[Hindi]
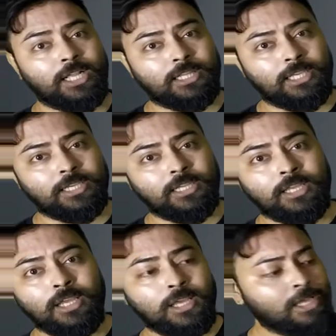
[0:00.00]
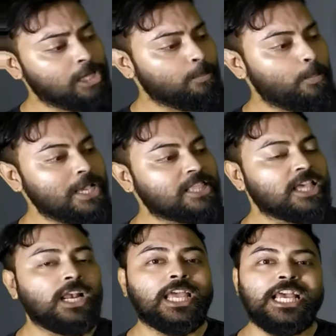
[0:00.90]
हैं 20 साल
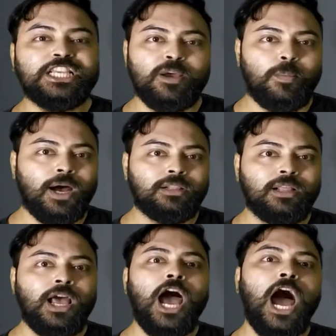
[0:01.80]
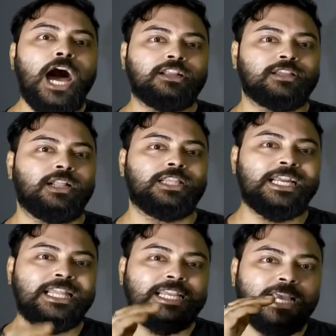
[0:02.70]
के एज के बाद हर साल धीरे
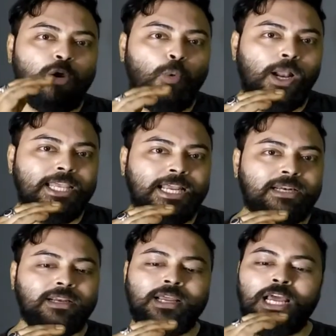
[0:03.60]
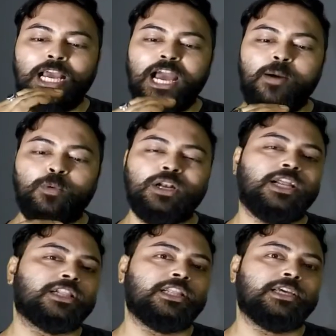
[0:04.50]
धीरे कोलाजन कम होने लगते
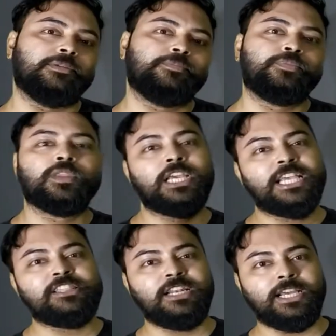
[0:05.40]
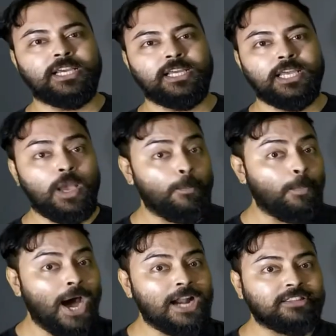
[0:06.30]
हैं इसीलिए बाहर
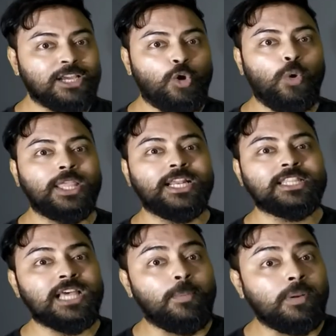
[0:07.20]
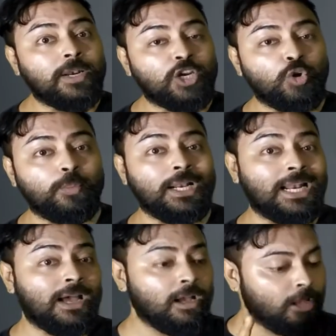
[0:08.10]
से कोलाजन सप्लीमेंट के रूप में
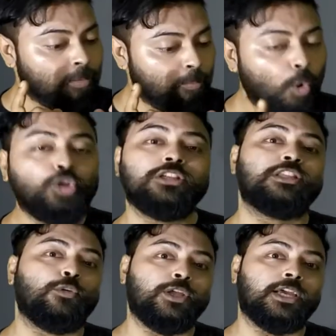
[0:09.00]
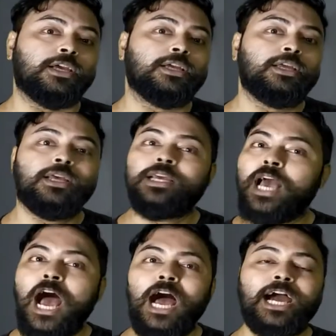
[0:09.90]
लेना बहुत ही ज़रूरी है
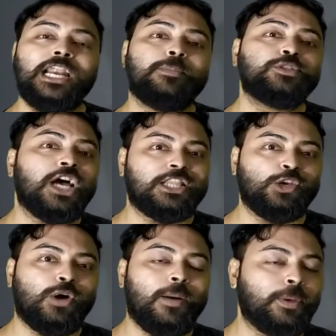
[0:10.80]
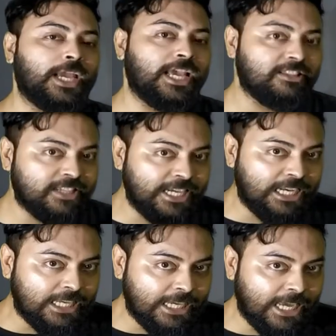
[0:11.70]
अगर आप चाहते हो कि आपके स्किन की
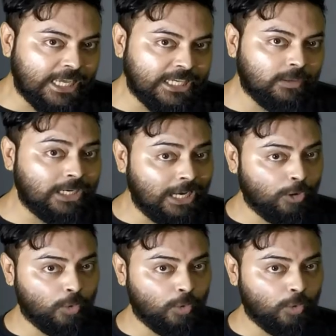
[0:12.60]
एजिंग डिले हो